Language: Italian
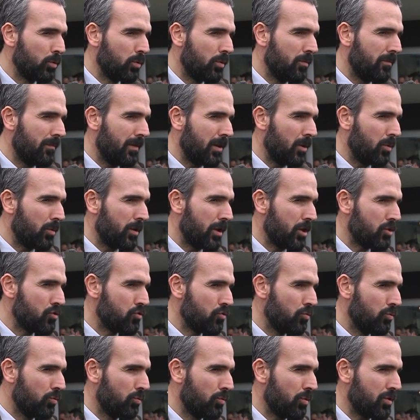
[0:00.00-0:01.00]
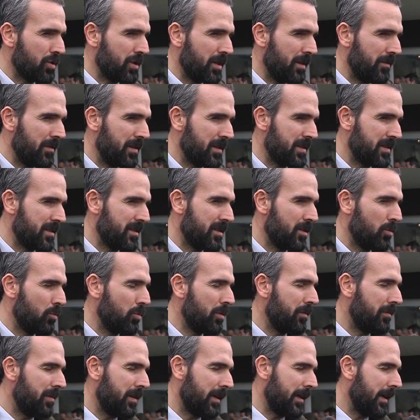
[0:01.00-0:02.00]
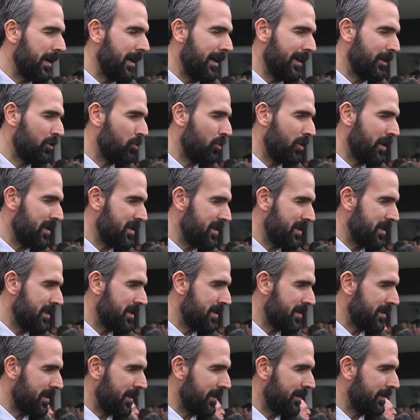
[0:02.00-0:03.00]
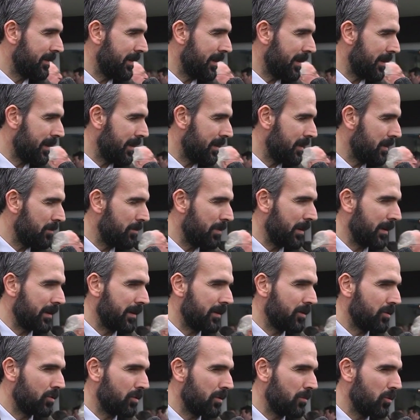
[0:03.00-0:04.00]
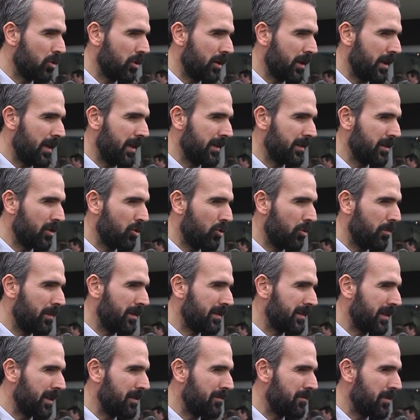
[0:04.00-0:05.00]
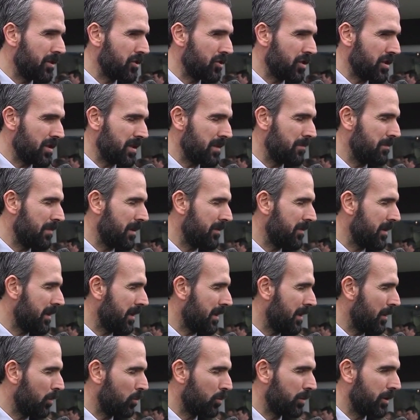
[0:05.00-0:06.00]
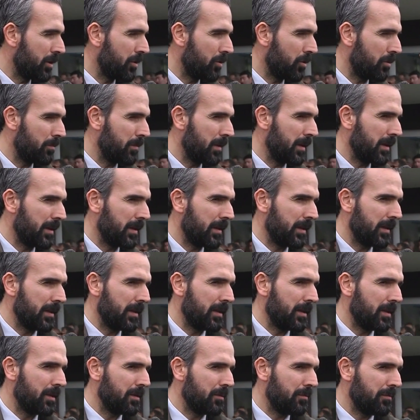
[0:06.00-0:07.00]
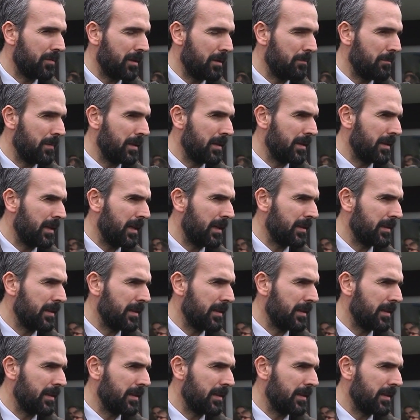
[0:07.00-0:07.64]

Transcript: un valore aggiunto se avesse unificato la sinistra interna del Partito Democratico, mentre invece sembra averla ulteriormente frammentata. Per